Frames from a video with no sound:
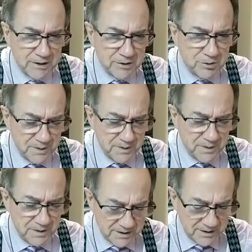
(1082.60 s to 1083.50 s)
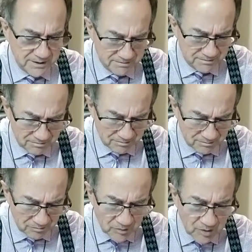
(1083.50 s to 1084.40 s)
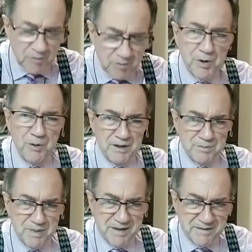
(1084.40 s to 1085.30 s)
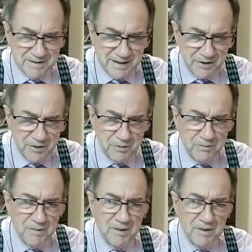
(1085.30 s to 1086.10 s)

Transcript: vida, pero has pensado